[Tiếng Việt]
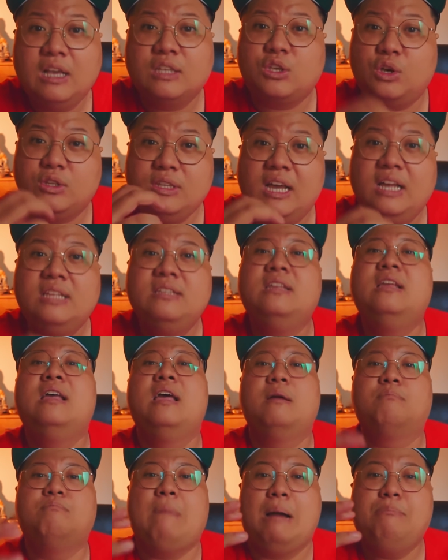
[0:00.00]
cho nên
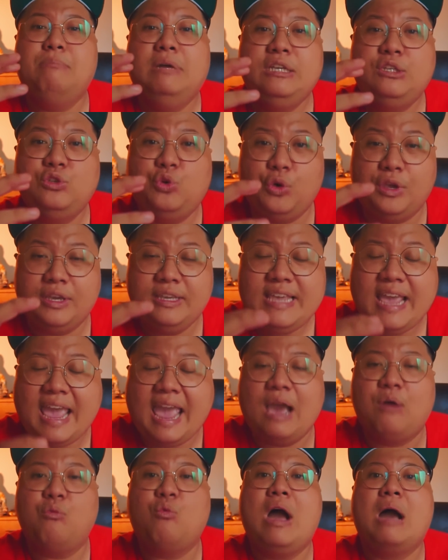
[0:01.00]
bà mới chuyển
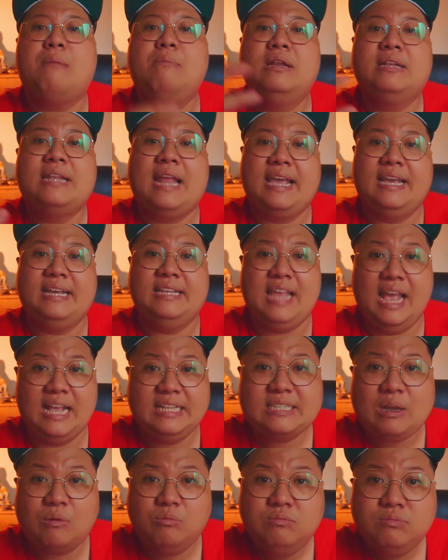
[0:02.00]
nhà qua bên này để
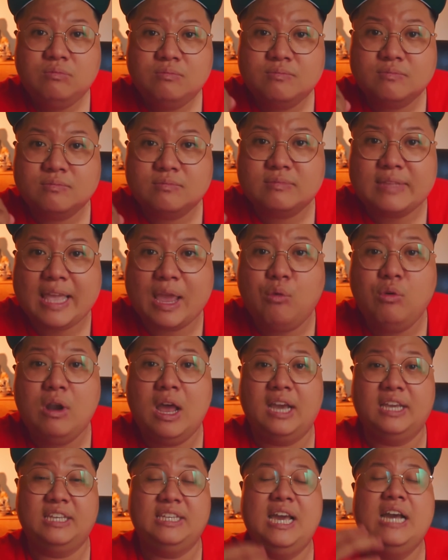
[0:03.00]
sống theo
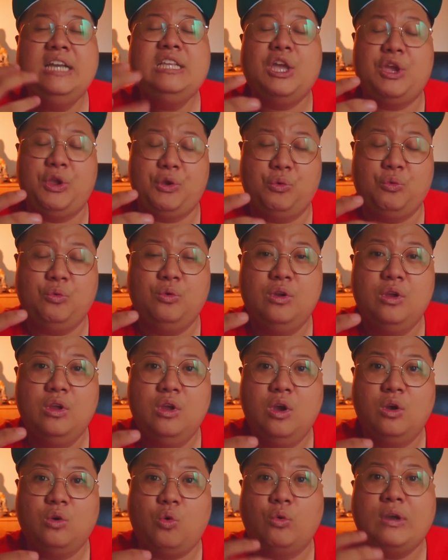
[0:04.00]
lời giới thiệu
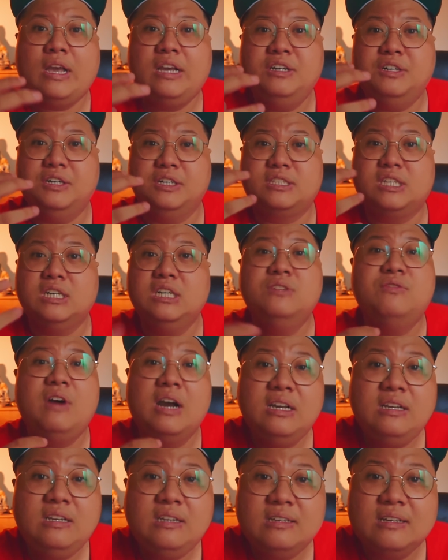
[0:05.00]
của cái người tư
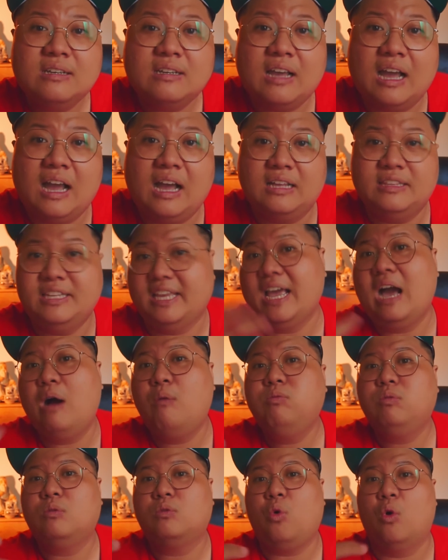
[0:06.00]
vấn à, địa
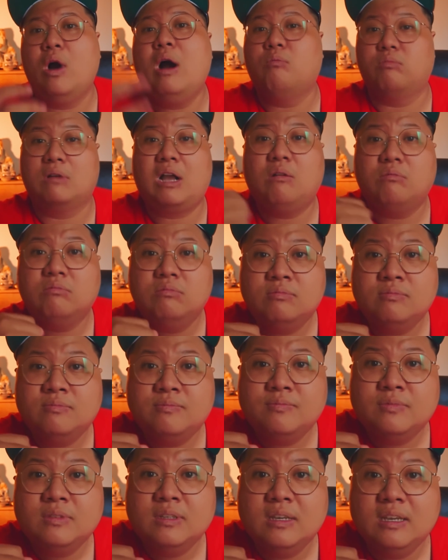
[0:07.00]
ốc của Hồng Kông
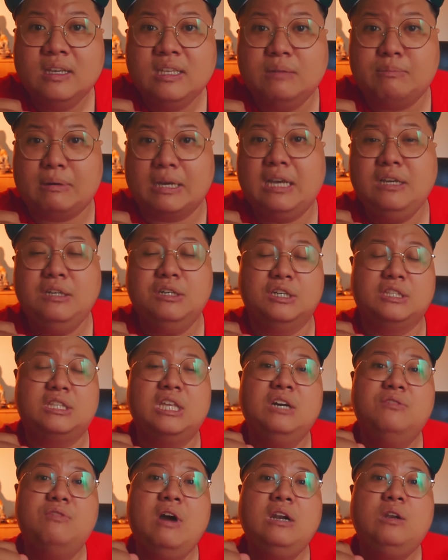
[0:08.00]
nhưng mà cái người
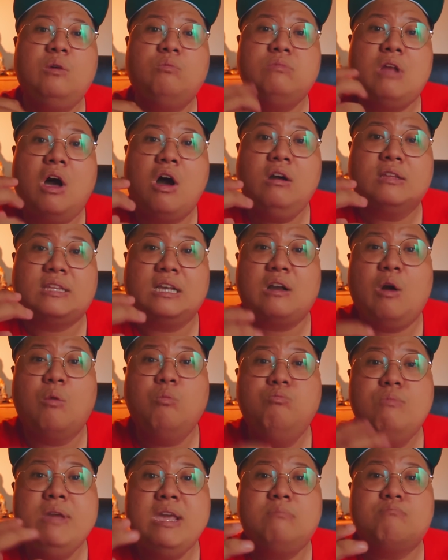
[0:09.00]
tư vấn lúc đó người ta
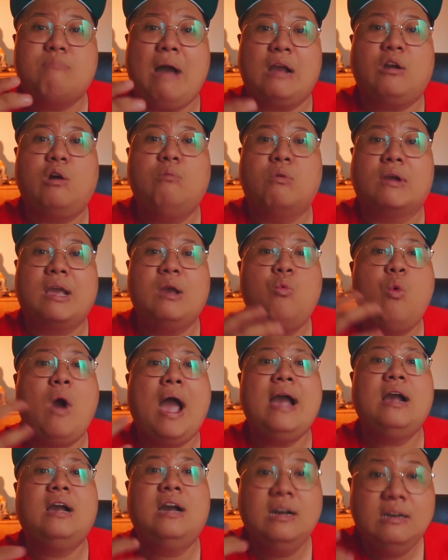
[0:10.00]
không biết bà có một cái
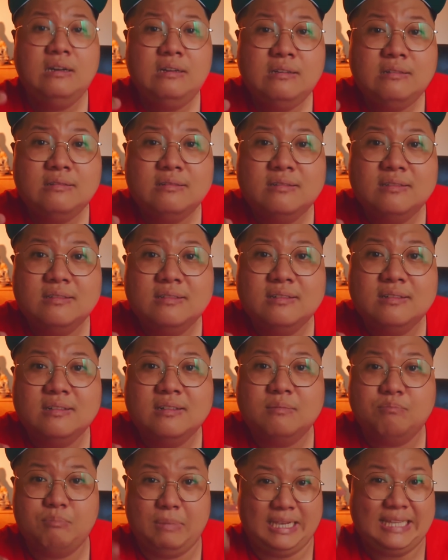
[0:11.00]
quá khứ
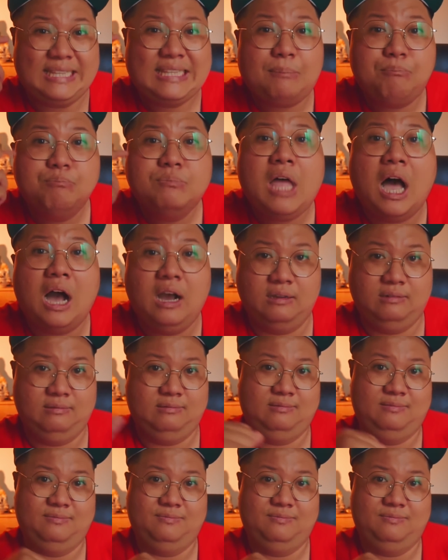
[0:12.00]
bị tâm thần